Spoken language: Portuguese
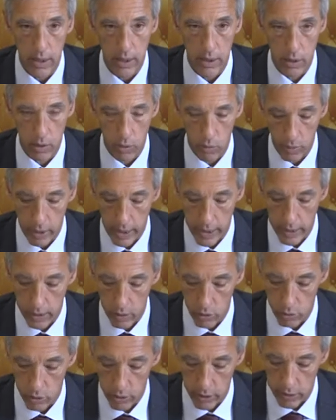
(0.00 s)
Não
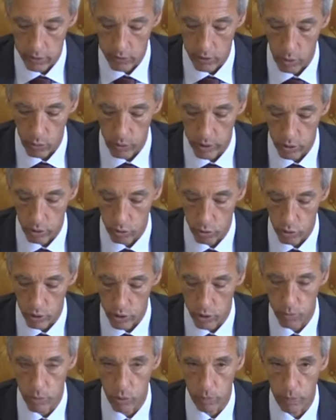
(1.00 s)
há contradição entre os
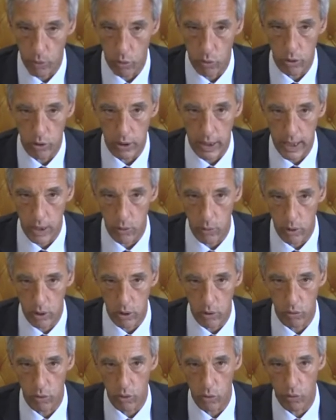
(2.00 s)
dois, muito pelo contrário,
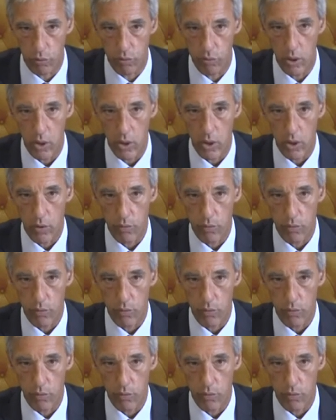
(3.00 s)
aquilo que houve